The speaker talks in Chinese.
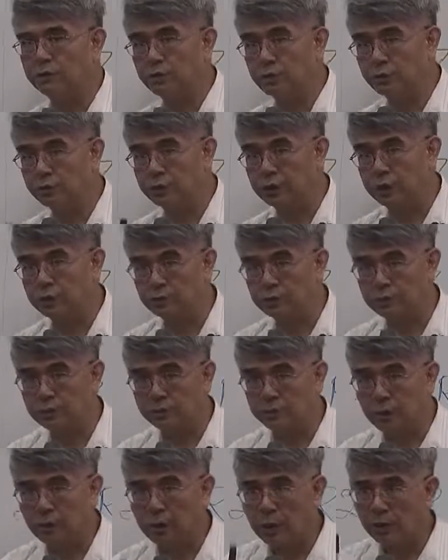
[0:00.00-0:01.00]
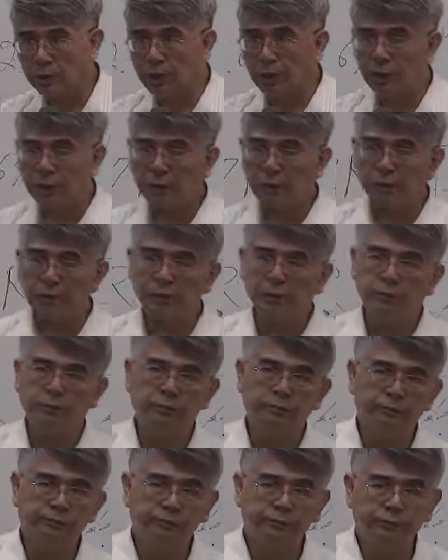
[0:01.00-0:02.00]
这种点是什么？奥莱尔。
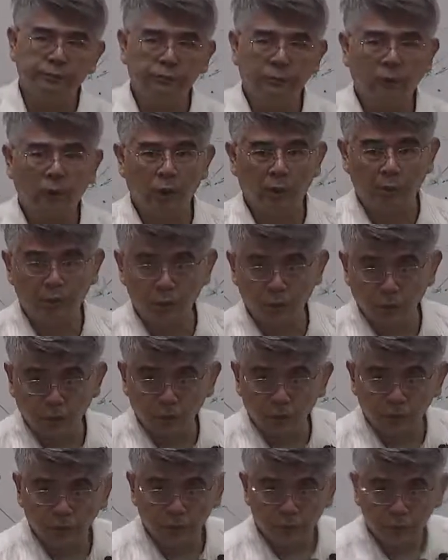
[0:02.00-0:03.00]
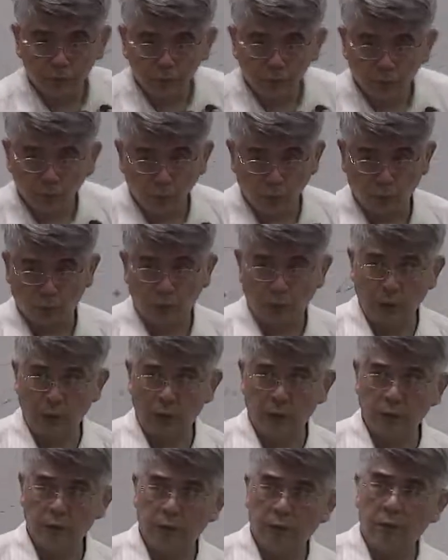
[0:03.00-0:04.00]
有没有这种？有
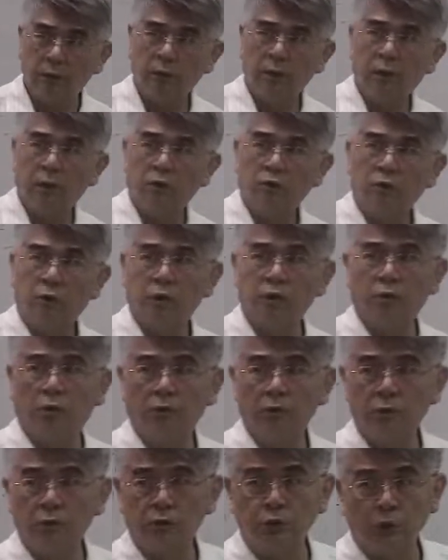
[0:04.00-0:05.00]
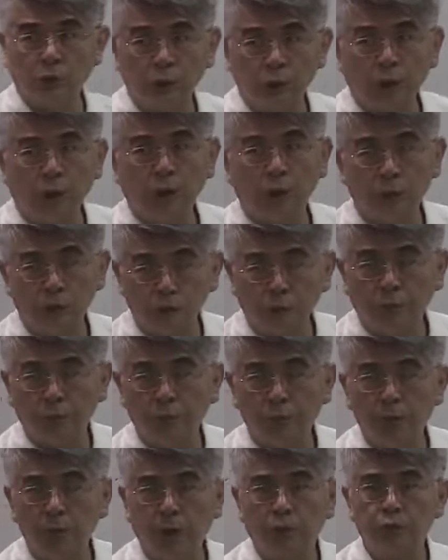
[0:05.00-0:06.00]
啊，所以统计学上头是有
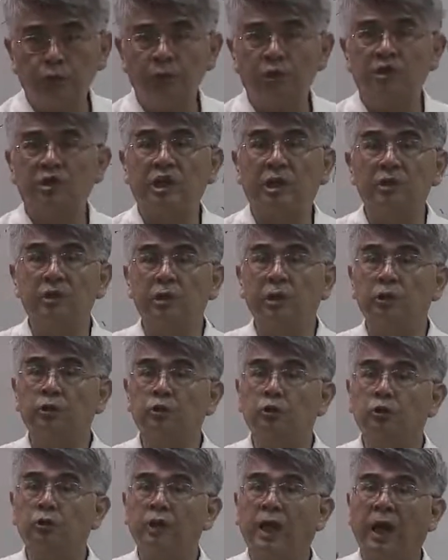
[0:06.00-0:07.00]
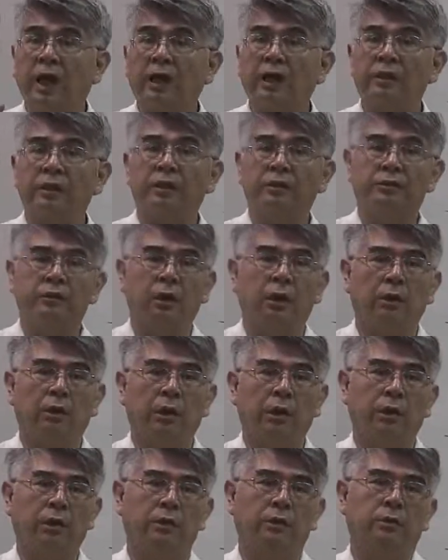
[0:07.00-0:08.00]
必要去侦测出哪一个点是奥
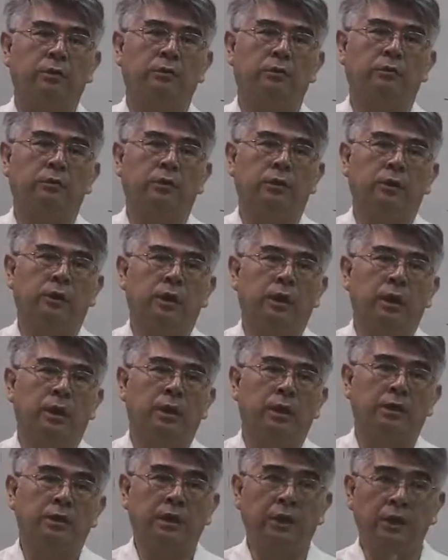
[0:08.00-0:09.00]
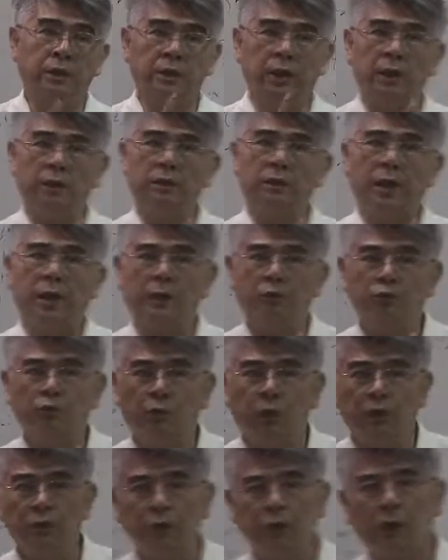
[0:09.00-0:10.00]
莱尔。那这个点一查
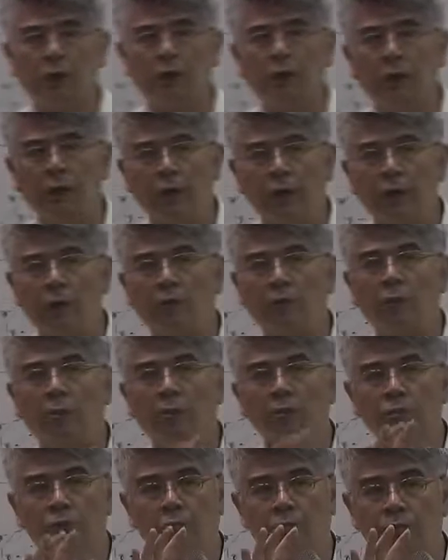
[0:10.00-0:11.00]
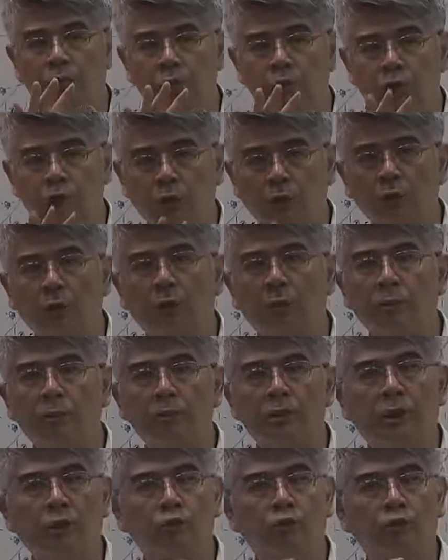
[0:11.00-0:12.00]
出来是奥莱的话，我们就必须要特
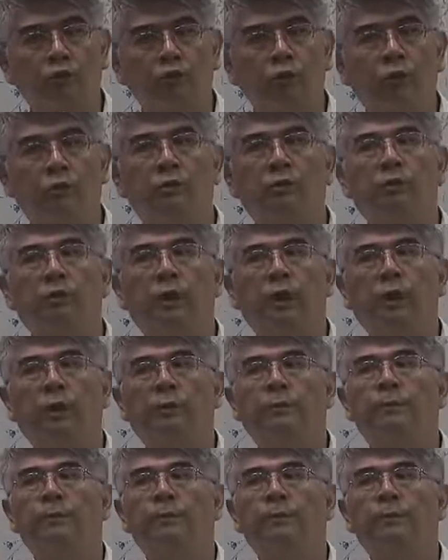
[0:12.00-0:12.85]
别加以处理啊。